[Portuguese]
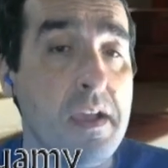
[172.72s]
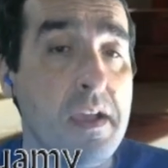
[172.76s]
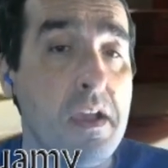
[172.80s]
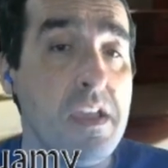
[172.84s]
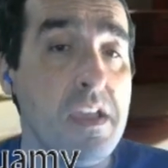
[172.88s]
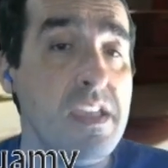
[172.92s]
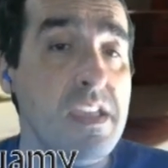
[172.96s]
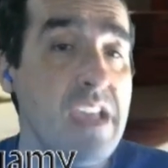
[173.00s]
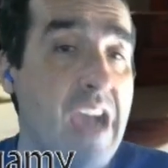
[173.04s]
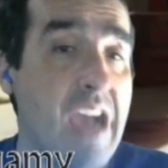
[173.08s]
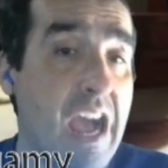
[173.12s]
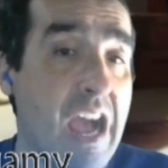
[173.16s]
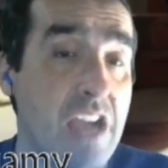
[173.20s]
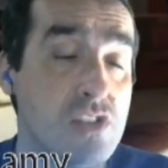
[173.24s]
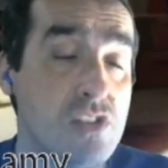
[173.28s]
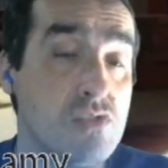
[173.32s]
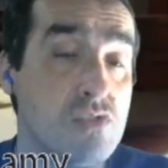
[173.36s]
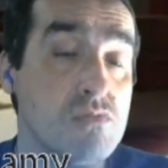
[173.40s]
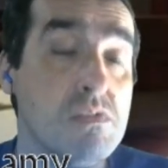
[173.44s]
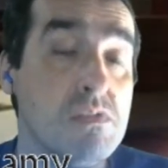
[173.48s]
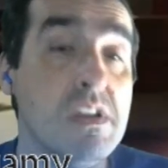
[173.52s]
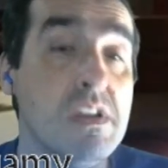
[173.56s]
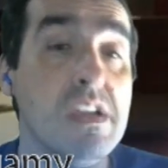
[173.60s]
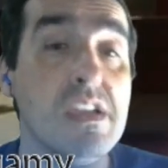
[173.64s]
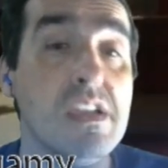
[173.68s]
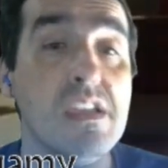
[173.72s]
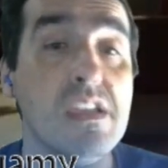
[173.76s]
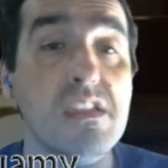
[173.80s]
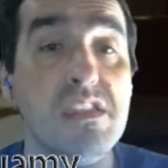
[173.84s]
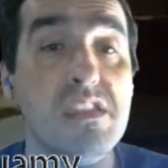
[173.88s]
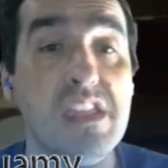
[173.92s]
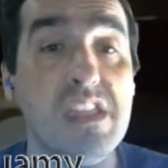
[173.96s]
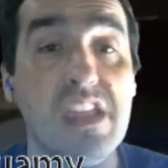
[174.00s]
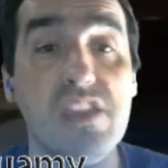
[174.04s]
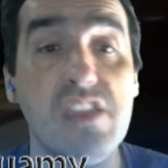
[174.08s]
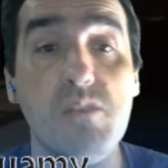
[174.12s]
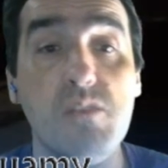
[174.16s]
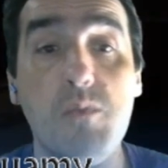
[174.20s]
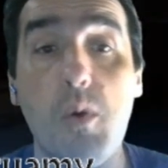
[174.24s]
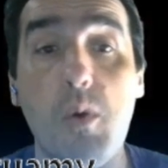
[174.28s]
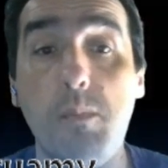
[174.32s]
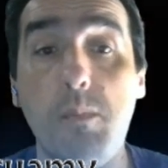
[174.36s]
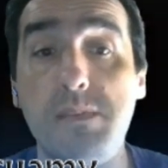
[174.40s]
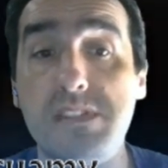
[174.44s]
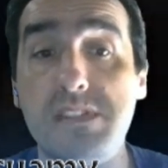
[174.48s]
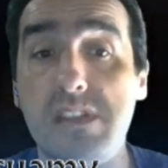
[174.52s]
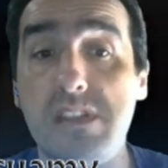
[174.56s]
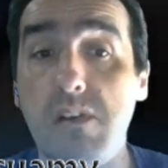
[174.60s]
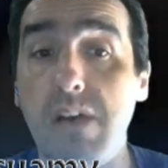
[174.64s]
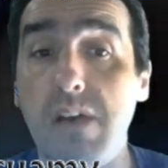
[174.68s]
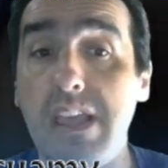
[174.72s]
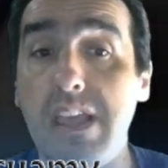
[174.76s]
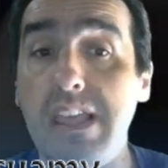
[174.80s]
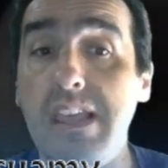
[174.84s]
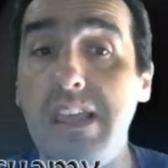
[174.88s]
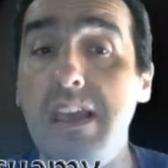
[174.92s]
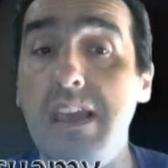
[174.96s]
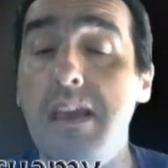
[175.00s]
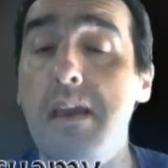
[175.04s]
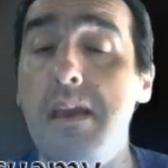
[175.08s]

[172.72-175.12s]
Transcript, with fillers: e acho que seria uma opção aí